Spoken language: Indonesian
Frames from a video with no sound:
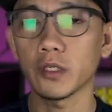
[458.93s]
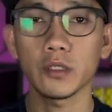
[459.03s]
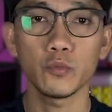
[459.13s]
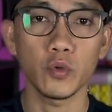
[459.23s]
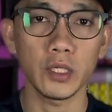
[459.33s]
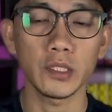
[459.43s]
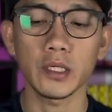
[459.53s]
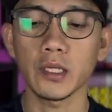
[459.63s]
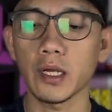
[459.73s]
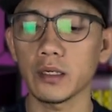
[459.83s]
ribuan
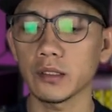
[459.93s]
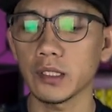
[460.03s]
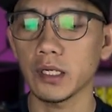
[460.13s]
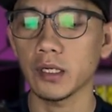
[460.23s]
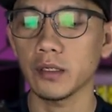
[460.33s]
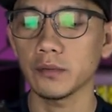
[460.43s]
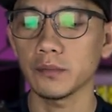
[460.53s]
dari harga